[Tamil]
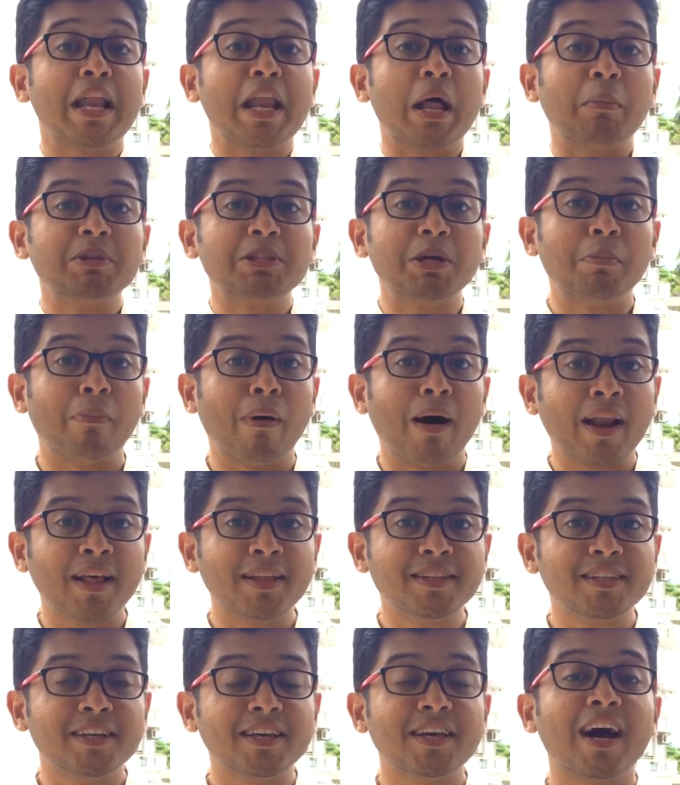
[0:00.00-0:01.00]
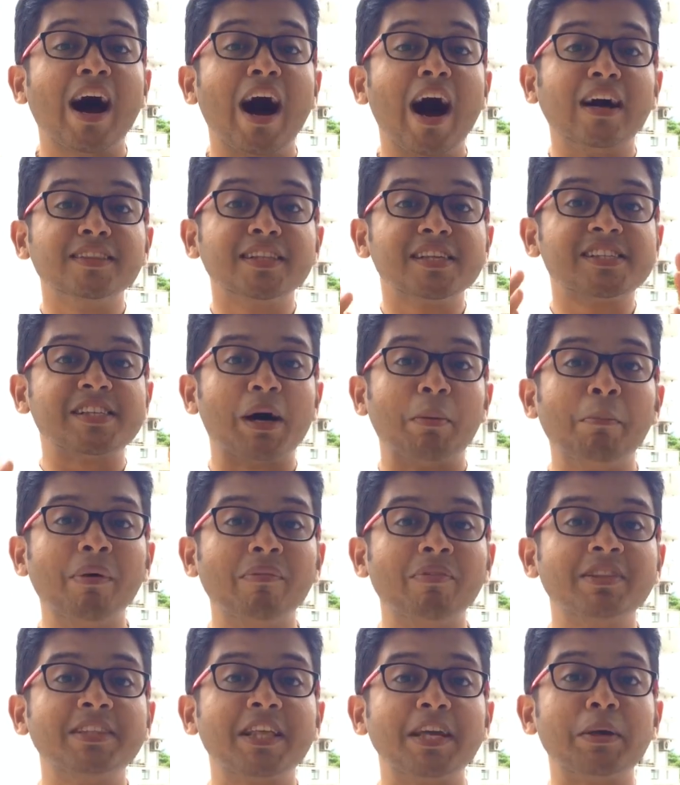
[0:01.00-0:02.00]
நமது மனது அந்த
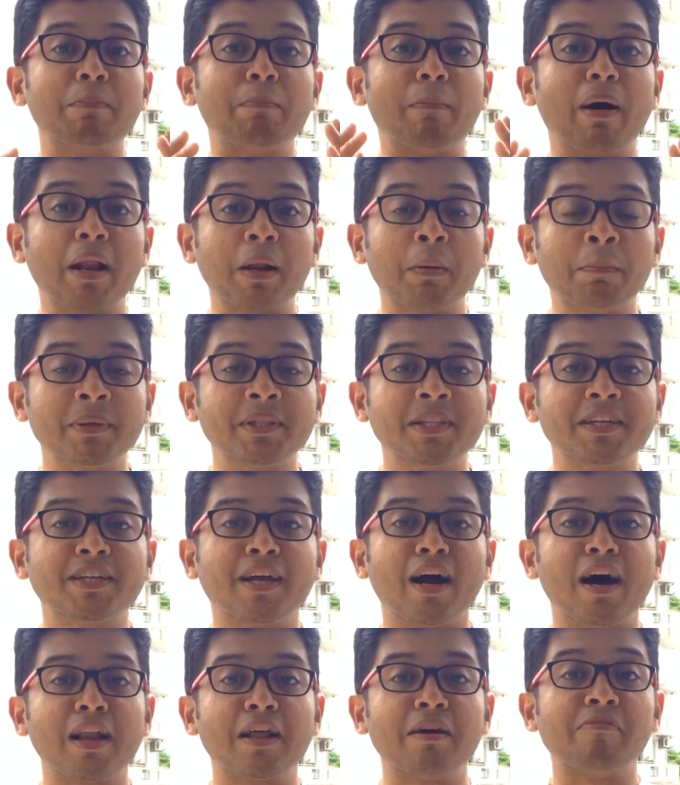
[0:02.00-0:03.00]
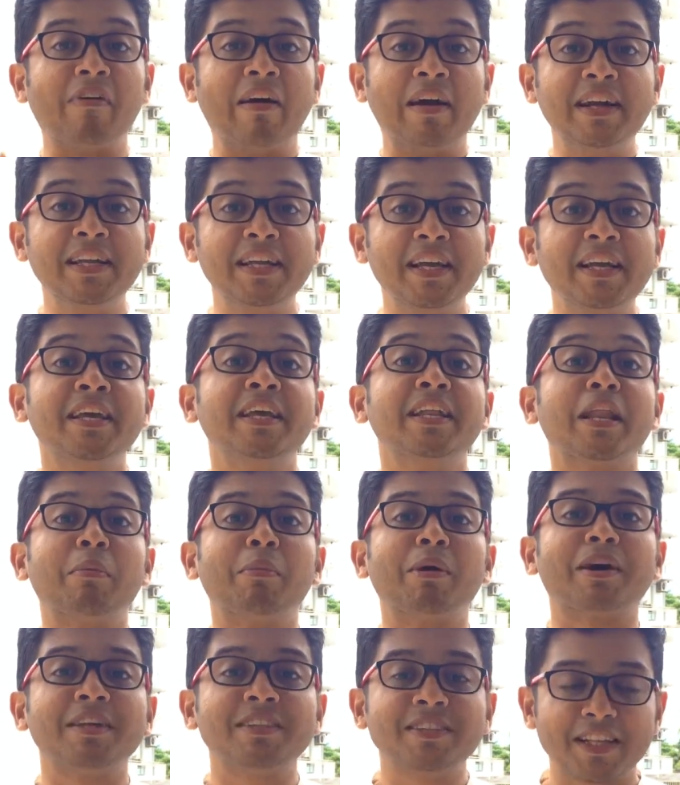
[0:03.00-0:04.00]
சம்பவத்தை மறப்பதற்கான வழியை
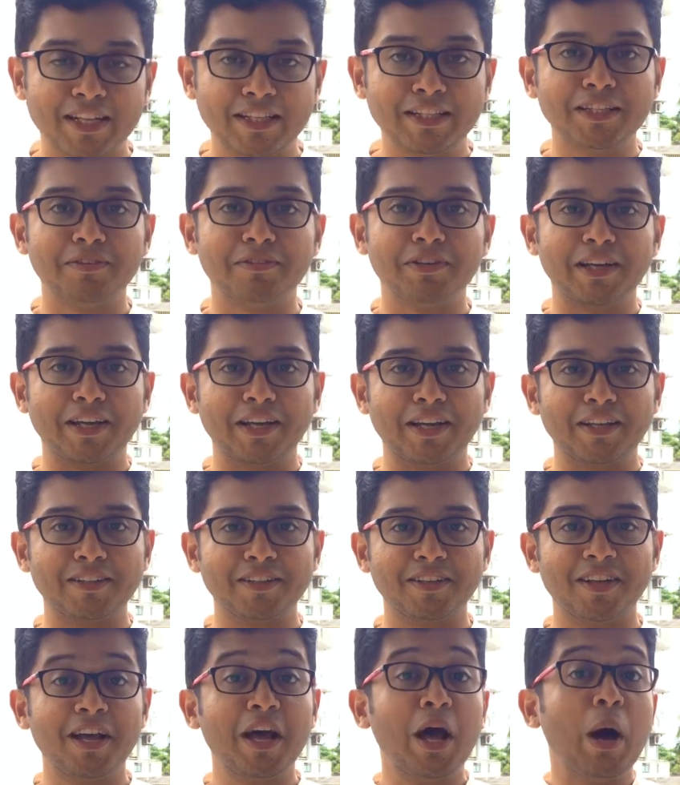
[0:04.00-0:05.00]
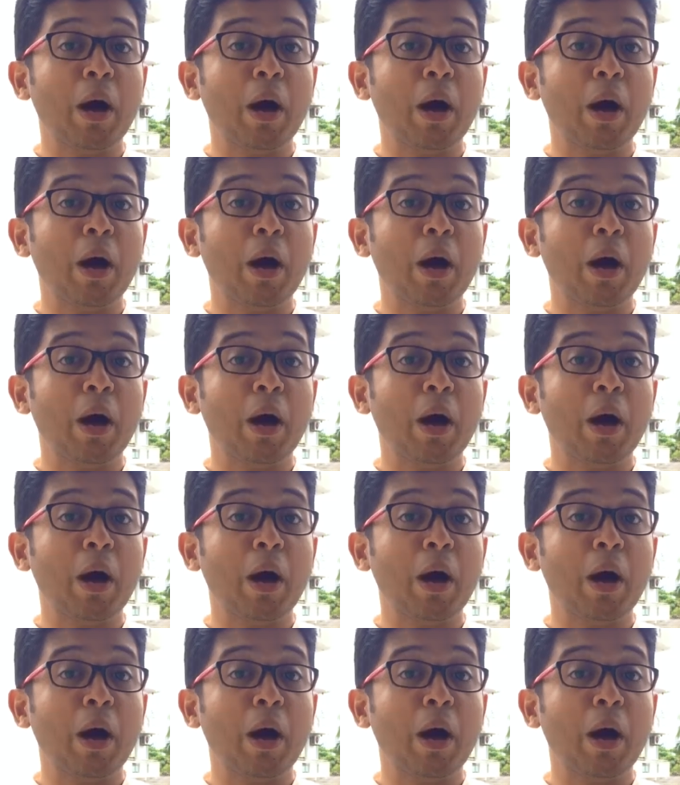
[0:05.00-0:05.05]
நமக்கு திறந்து விடுகிறது